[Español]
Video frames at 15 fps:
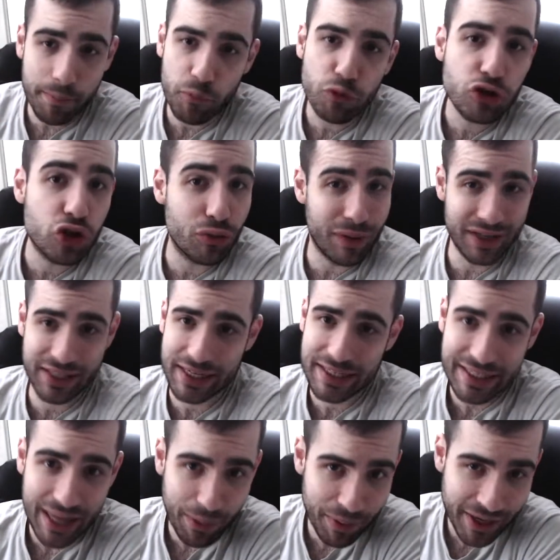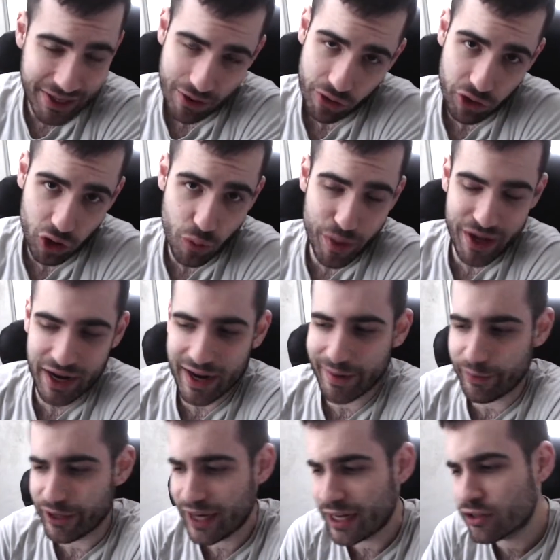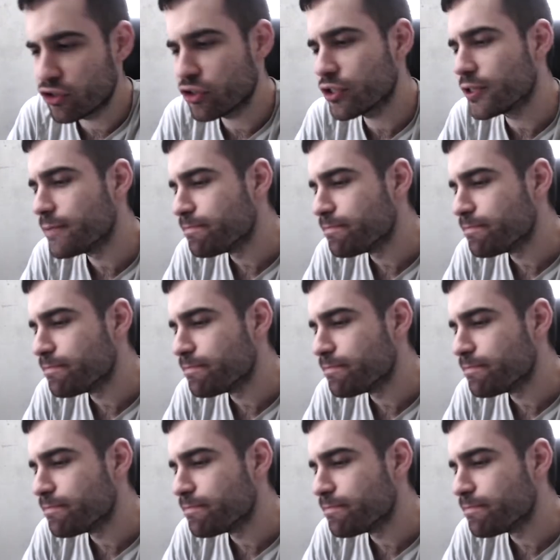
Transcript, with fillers: mucho más estables que cuando comía carbohidratos.